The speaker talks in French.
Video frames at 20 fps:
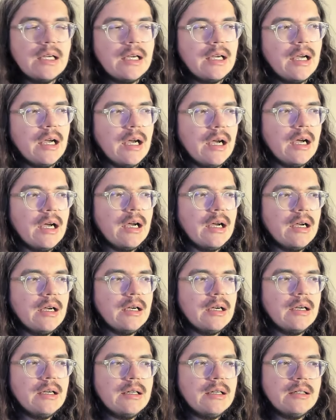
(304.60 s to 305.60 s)

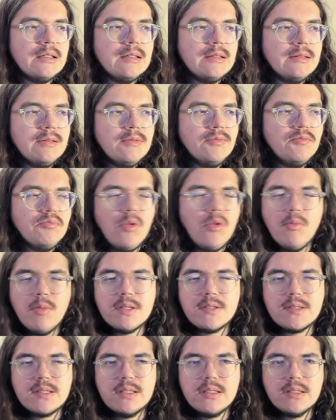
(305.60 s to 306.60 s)
Euh, pour
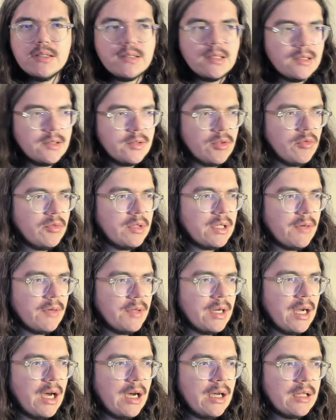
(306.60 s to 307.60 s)
moi, c'est celui qui
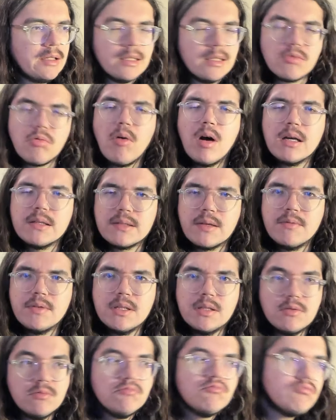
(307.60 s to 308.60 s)
avait la D3.
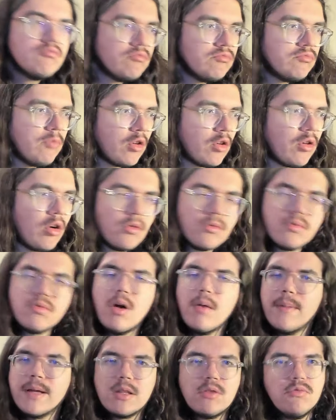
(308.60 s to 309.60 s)
Encore une
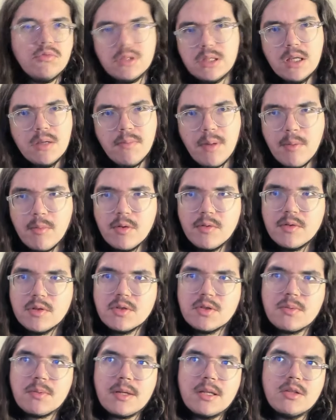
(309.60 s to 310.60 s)
fois, McNulty n'est pas mauvais
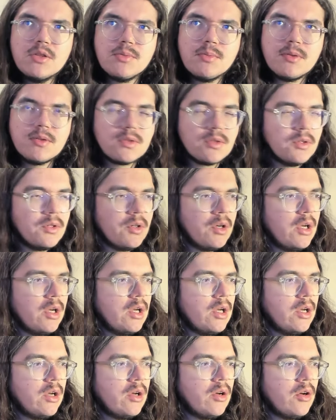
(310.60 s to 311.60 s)
au sprint. Je pense que
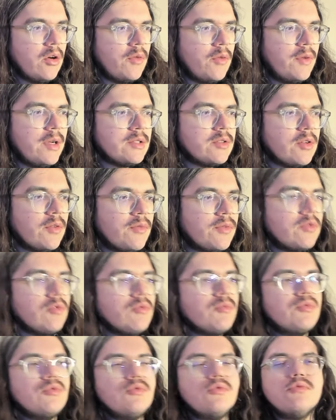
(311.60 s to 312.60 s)
euh, Vlasov
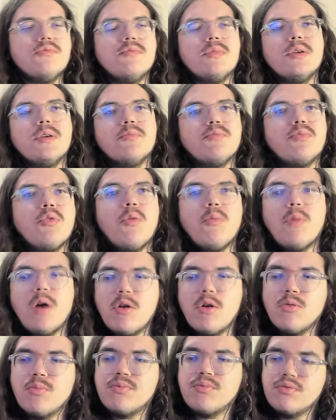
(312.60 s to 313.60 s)
non plus. Mais pour moi,
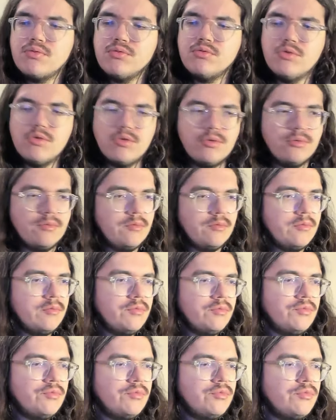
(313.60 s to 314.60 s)
le plus, euh,
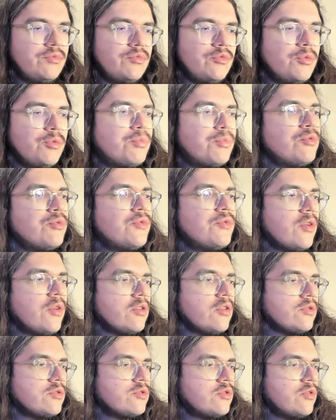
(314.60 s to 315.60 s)
le plus
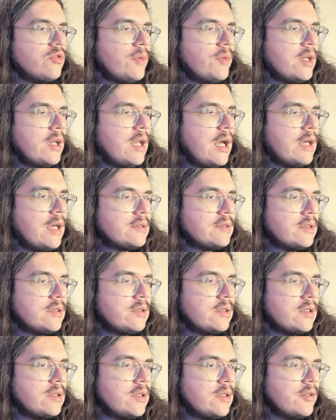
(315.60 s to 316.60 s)
fort dans ce domaine-là,
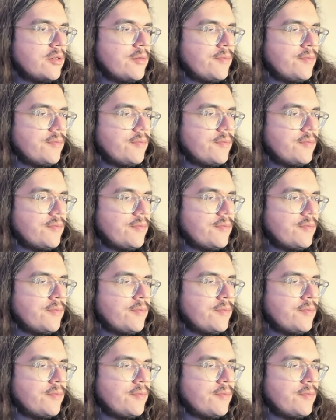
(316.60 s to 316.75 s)
c'était